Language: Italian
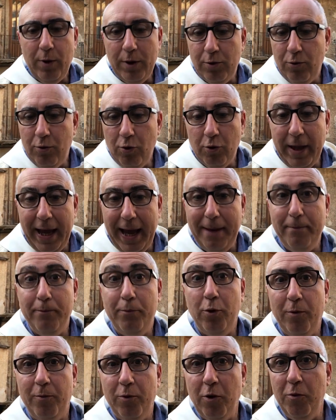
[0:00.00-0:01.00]
questo
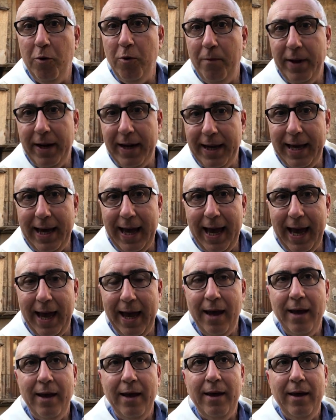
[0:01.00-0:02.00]
tempo proprio
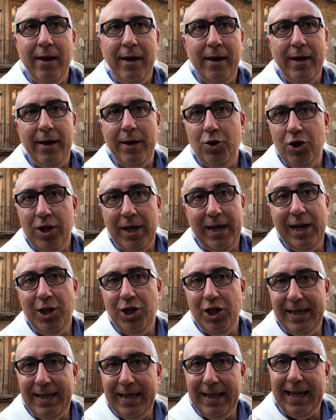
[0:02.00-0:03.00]
perché c'è
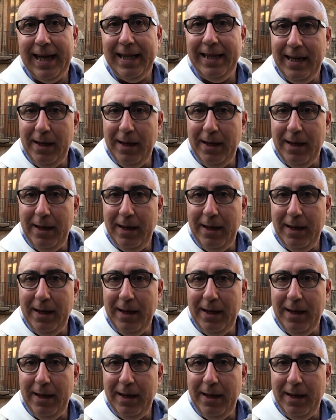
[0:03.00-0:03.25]
necessità di